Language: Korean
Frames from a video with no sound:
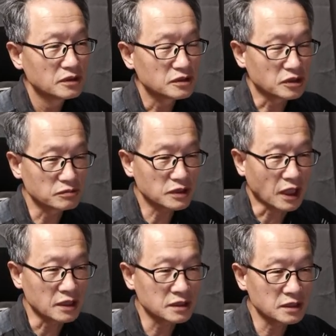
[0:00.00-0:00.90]
지금
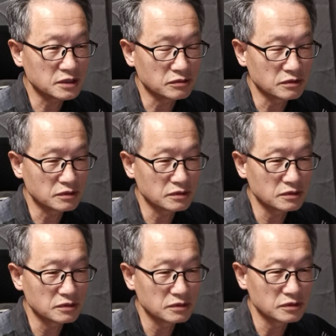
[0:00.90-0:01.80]
가자
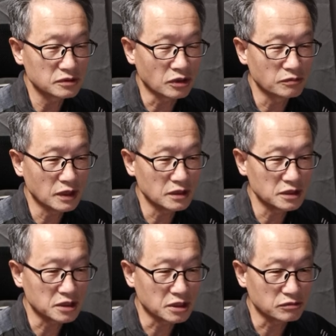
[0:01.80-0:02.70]
지구는 정말 이
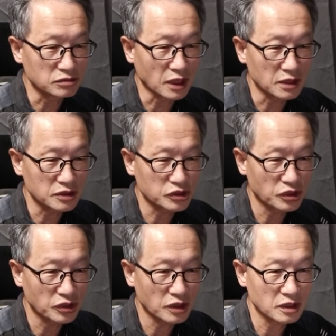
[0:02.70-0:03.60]
지구상의
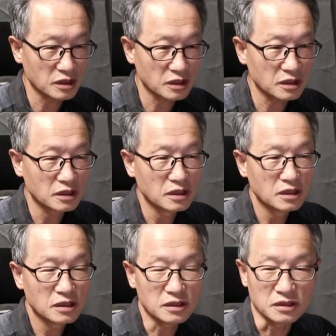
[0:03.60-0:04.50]
최악의
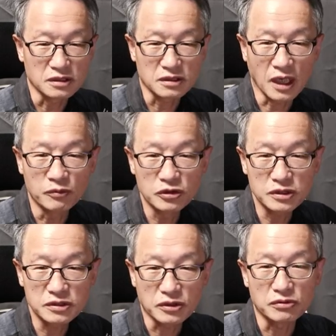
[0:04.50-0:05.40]
예,
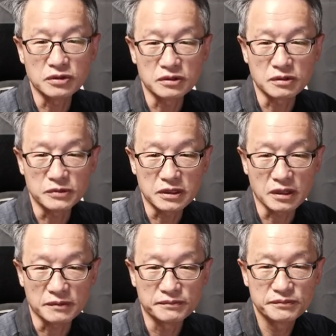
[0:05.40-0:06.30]
감옥이 되고 있는 겁니다.